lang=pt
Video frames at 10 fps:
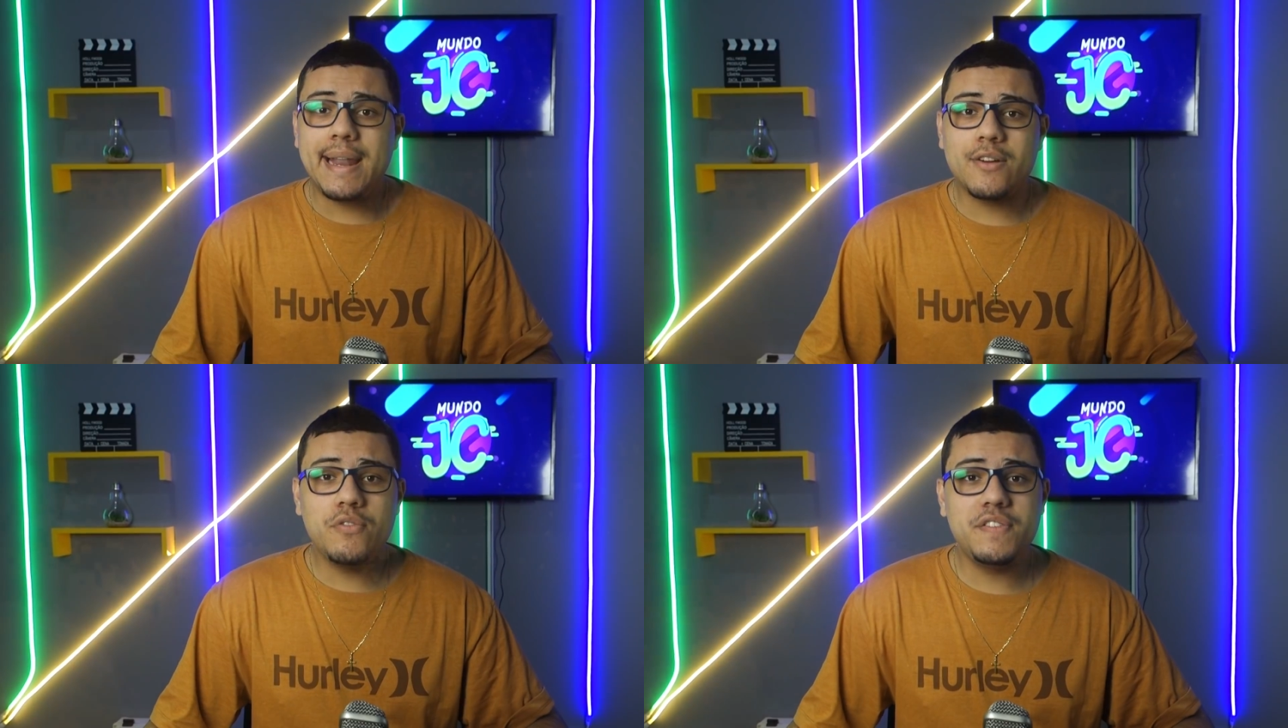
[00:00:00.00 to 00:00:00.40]

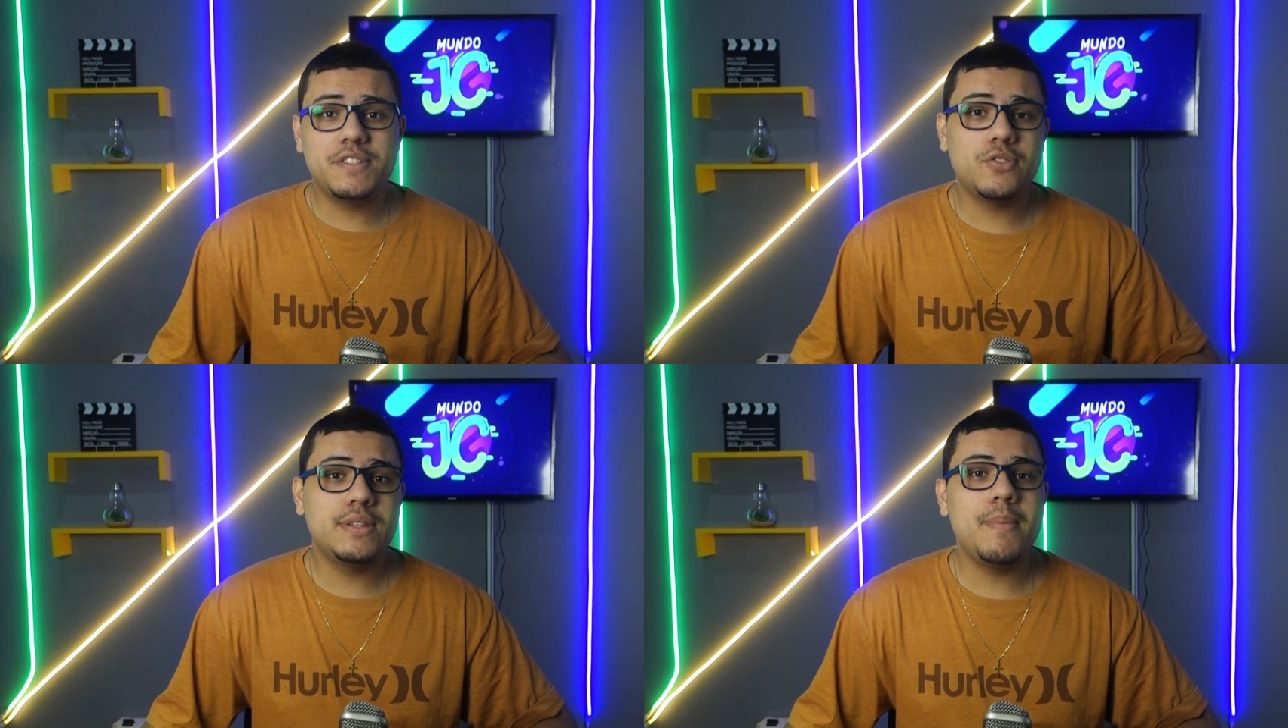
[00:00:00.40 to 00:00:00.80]
Ela
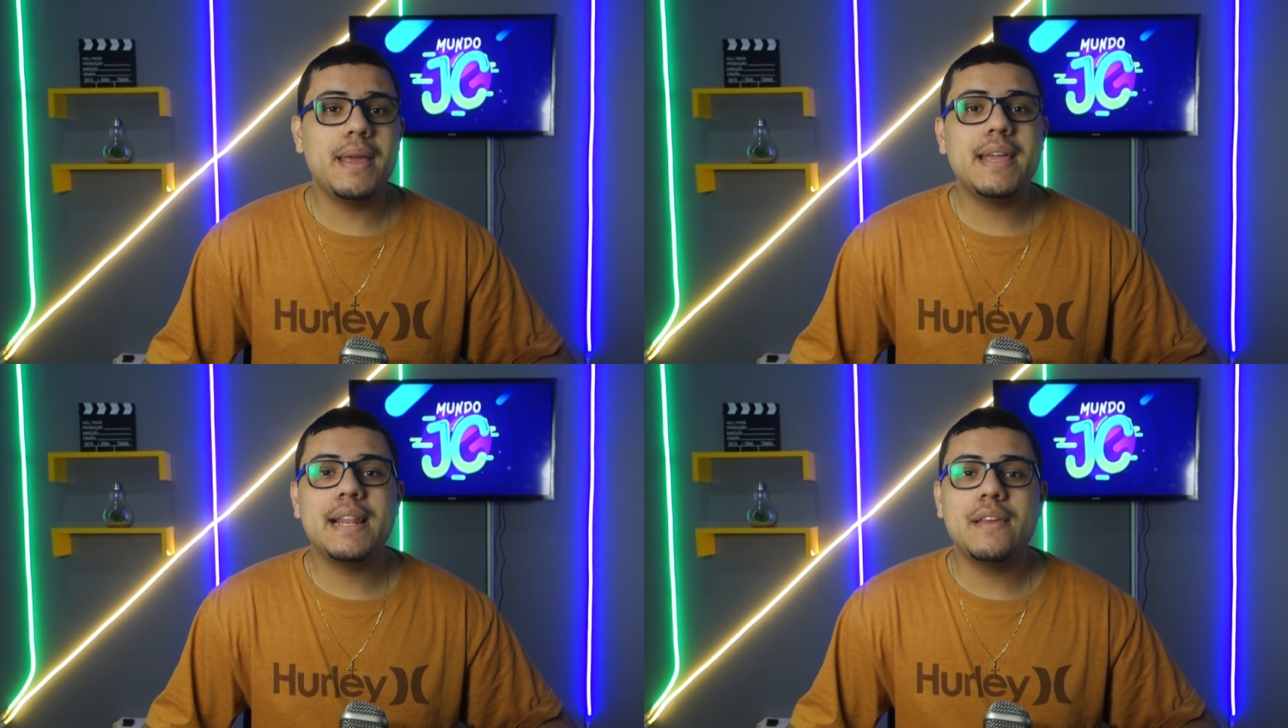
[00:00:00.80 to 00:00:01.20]
confessou
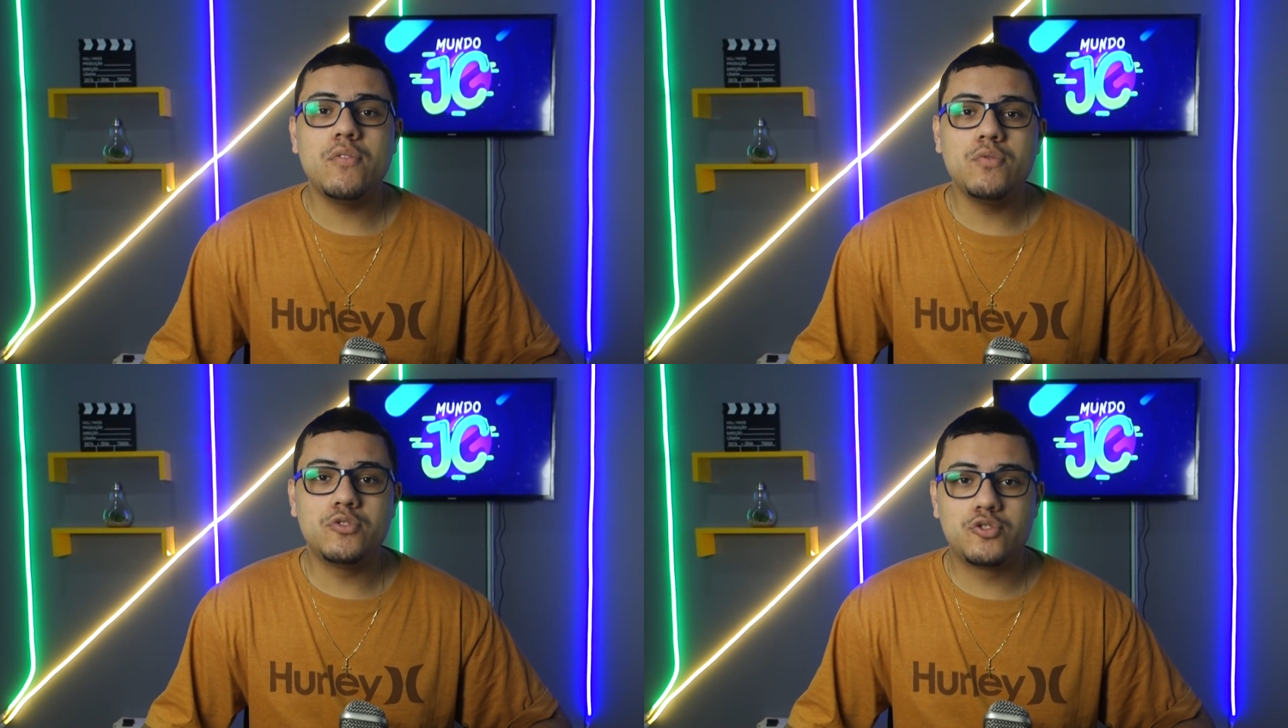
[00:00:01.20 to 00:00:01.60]
também que
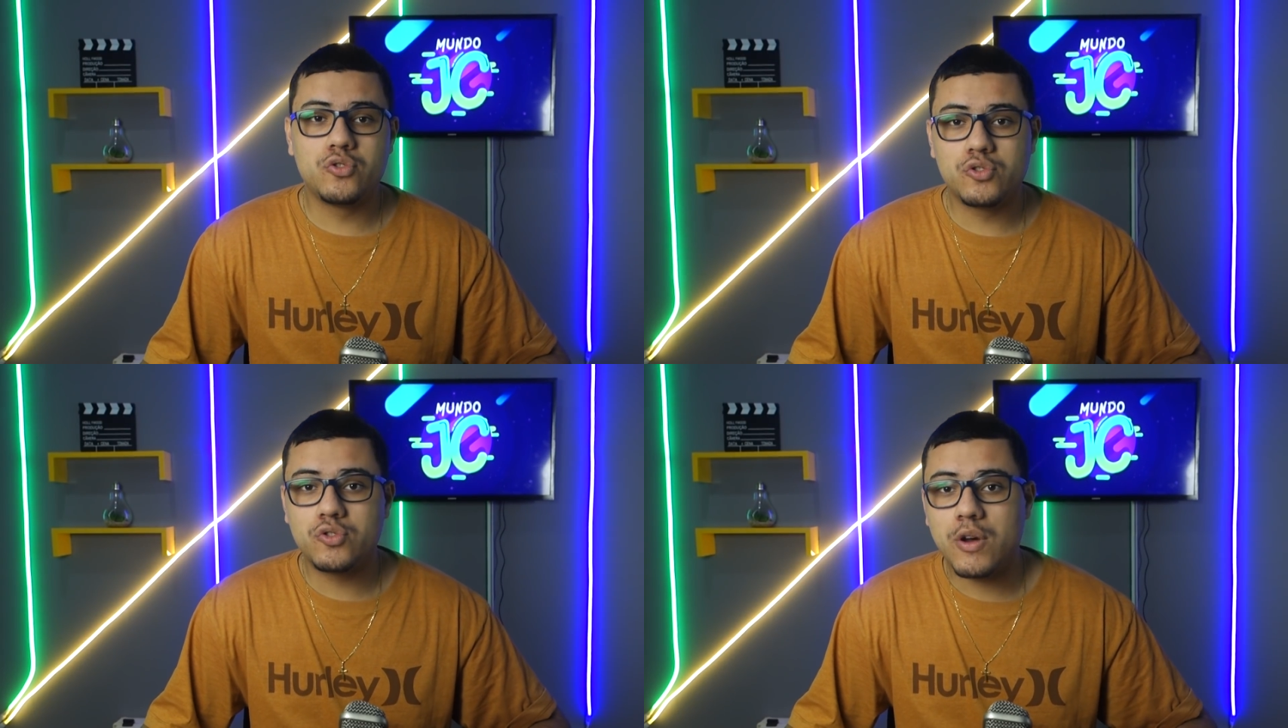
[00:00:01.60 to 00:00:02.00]
levou um
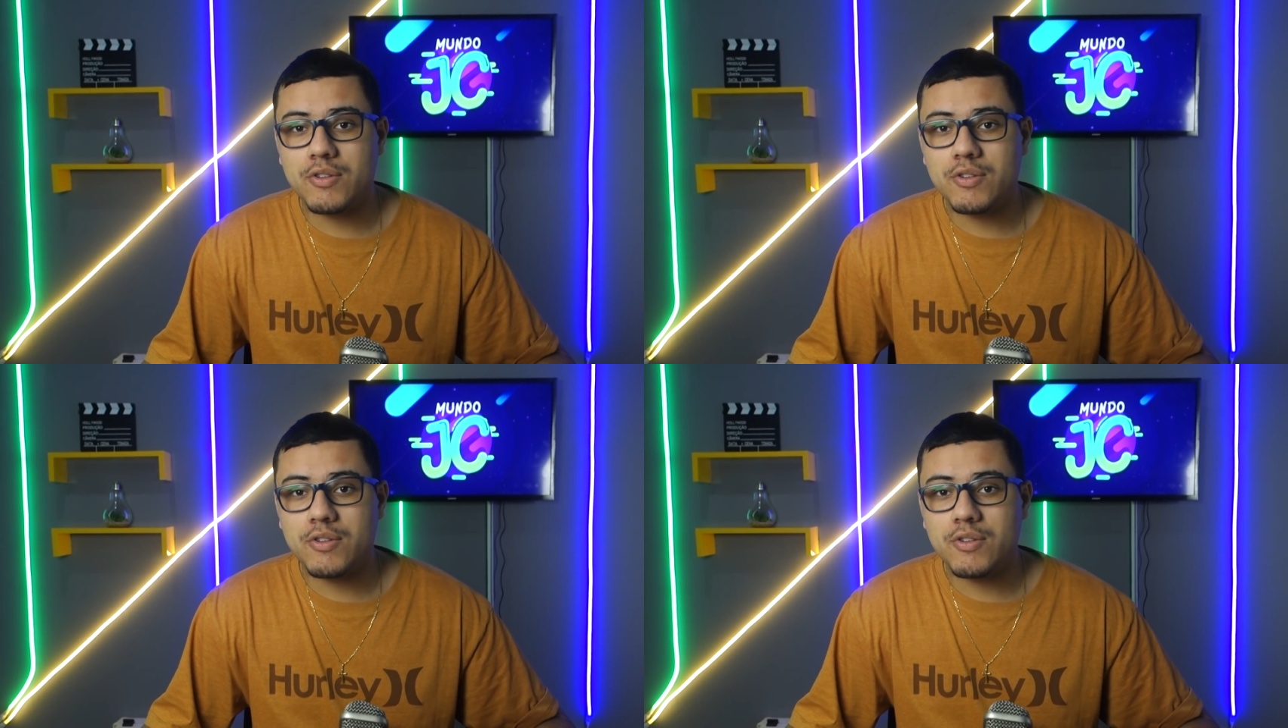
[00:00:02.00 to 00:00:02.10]
susto